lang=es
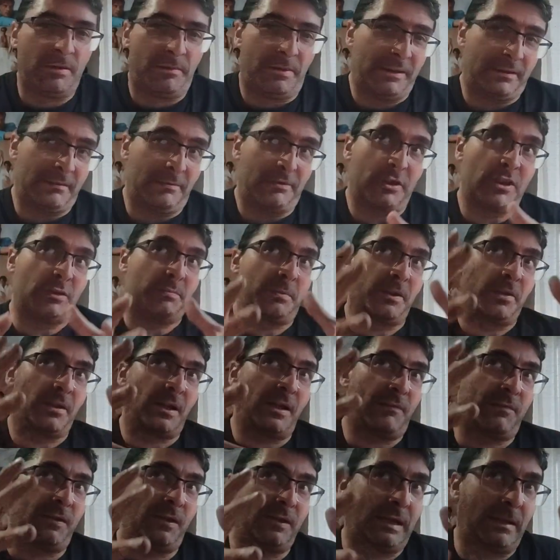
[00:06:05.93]
para la televisión
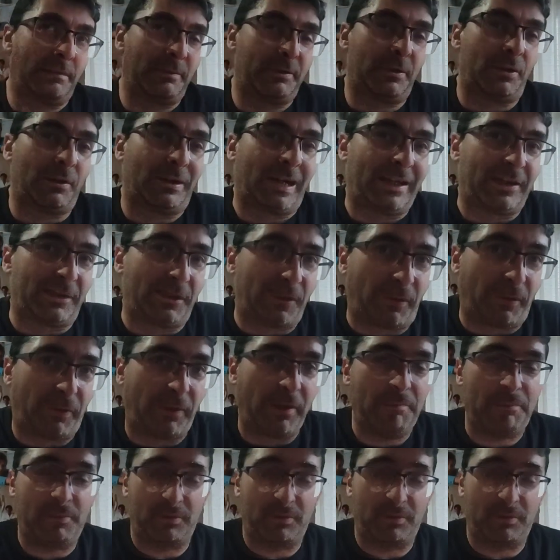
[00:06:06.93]
española fue el capítulo 14,